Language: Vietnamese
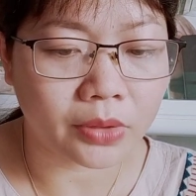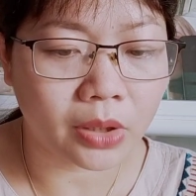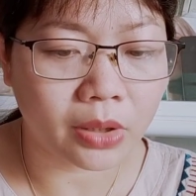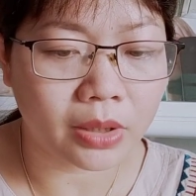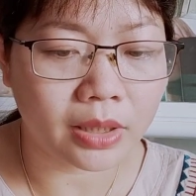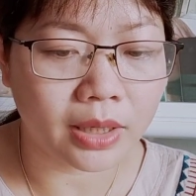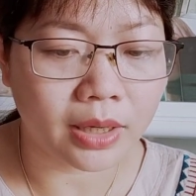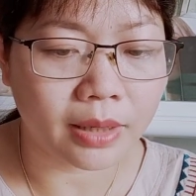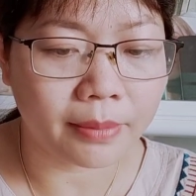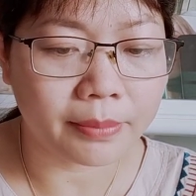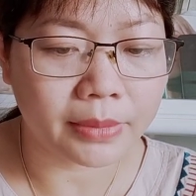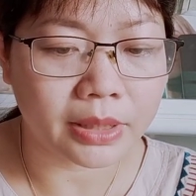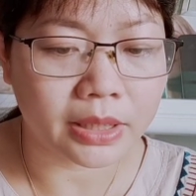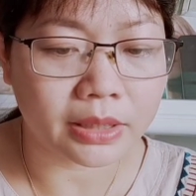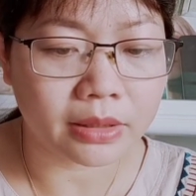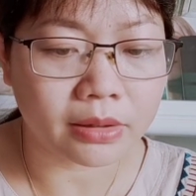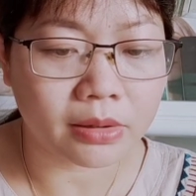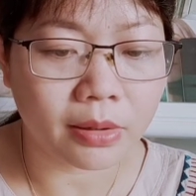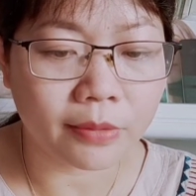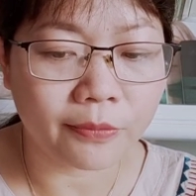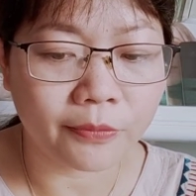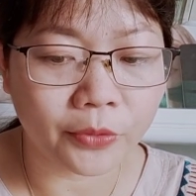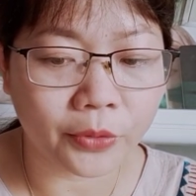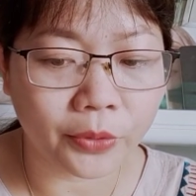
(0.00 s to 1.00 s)
Tôi lỡ miệng
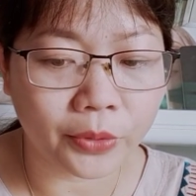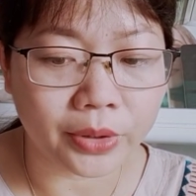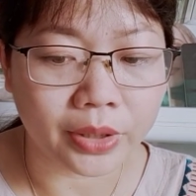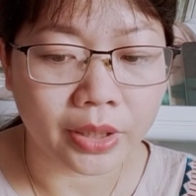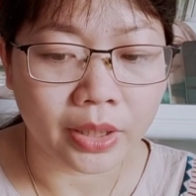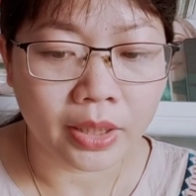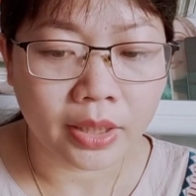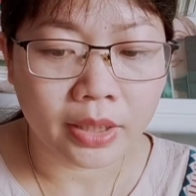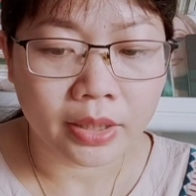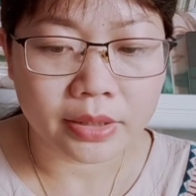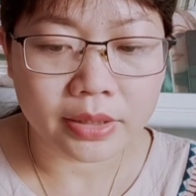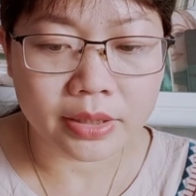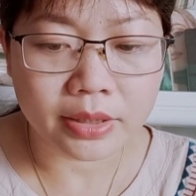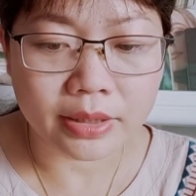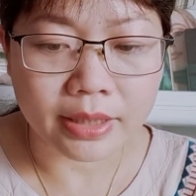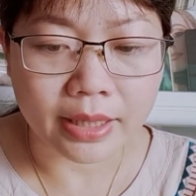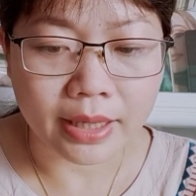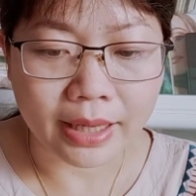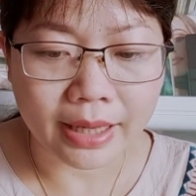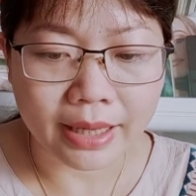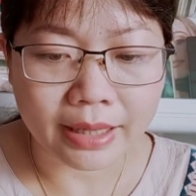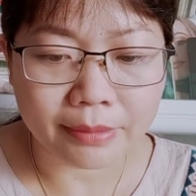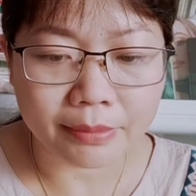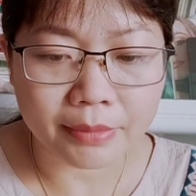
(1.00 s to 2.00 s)
nói vui Chứ
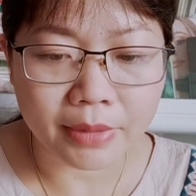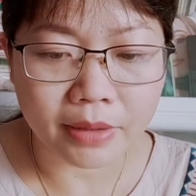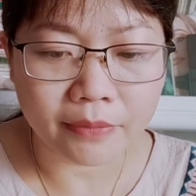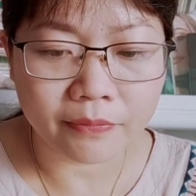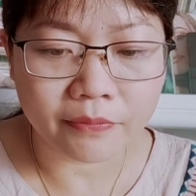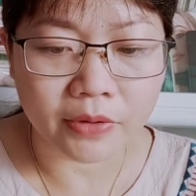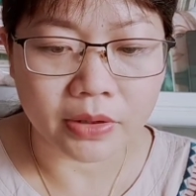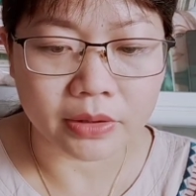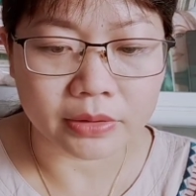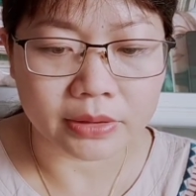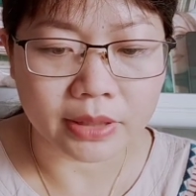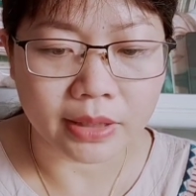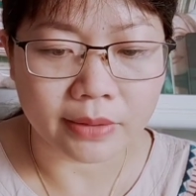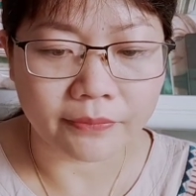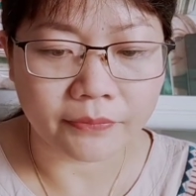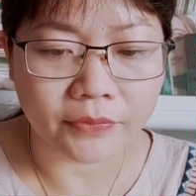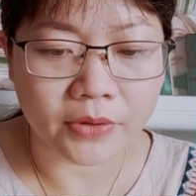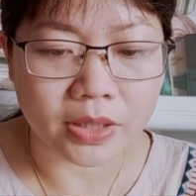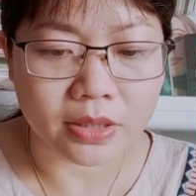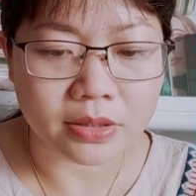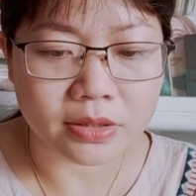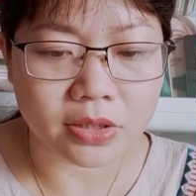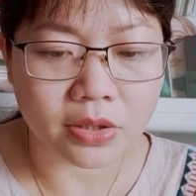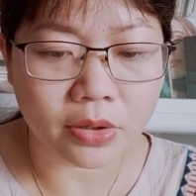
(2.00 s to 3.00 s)
đã ăn mất phần thịt
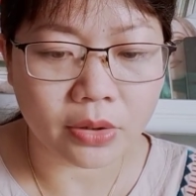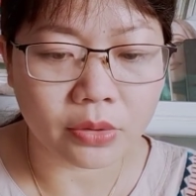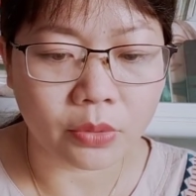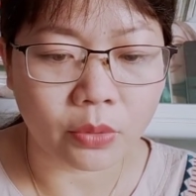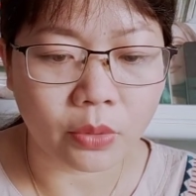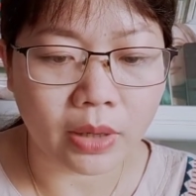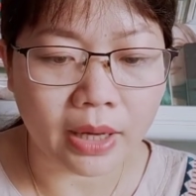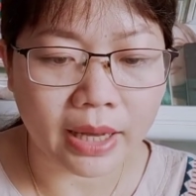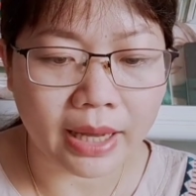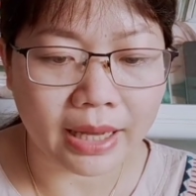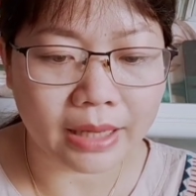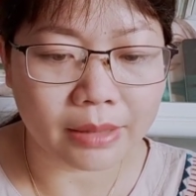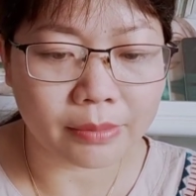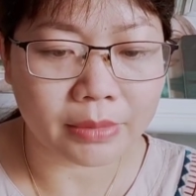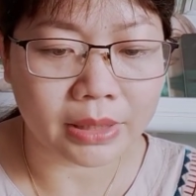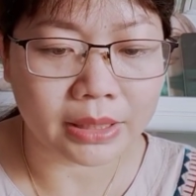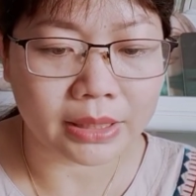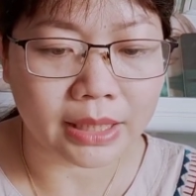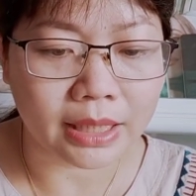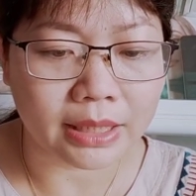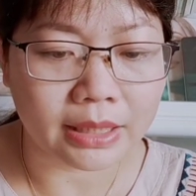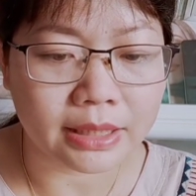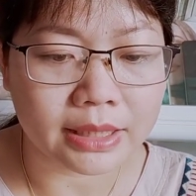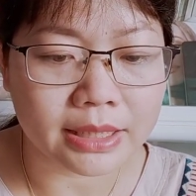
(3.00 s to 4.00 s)
phần xôi của ai mà
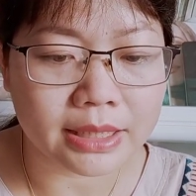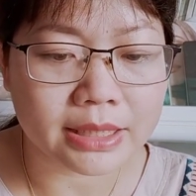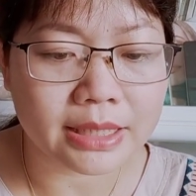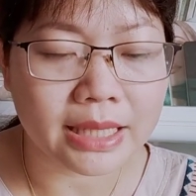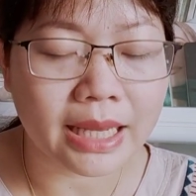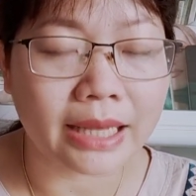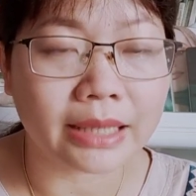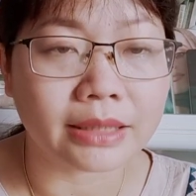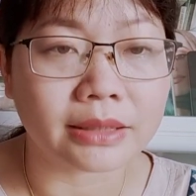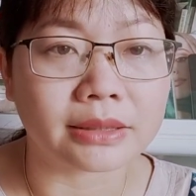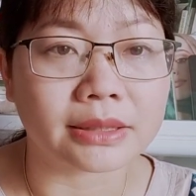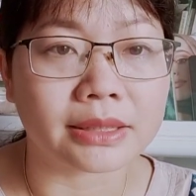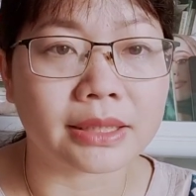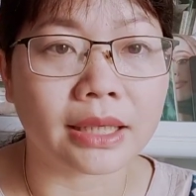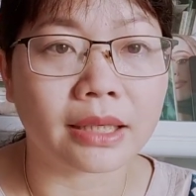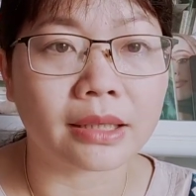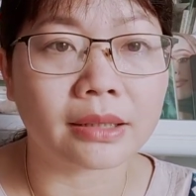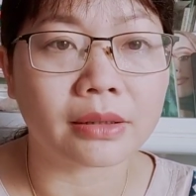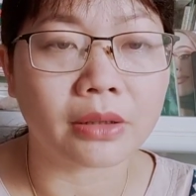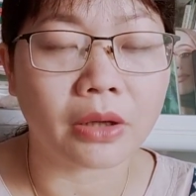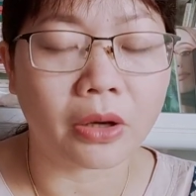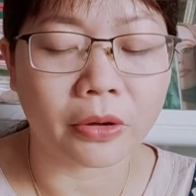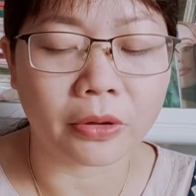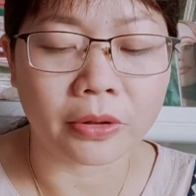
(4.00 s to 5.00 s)
thầy Lý sai người
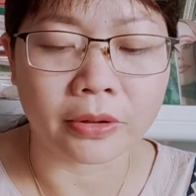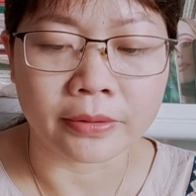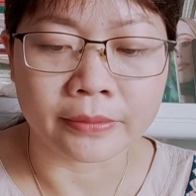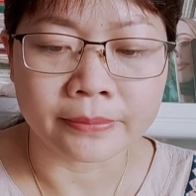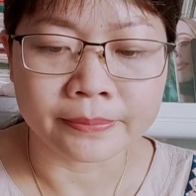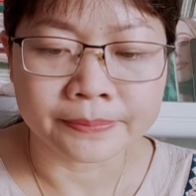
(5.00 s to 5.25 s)
đánh tôi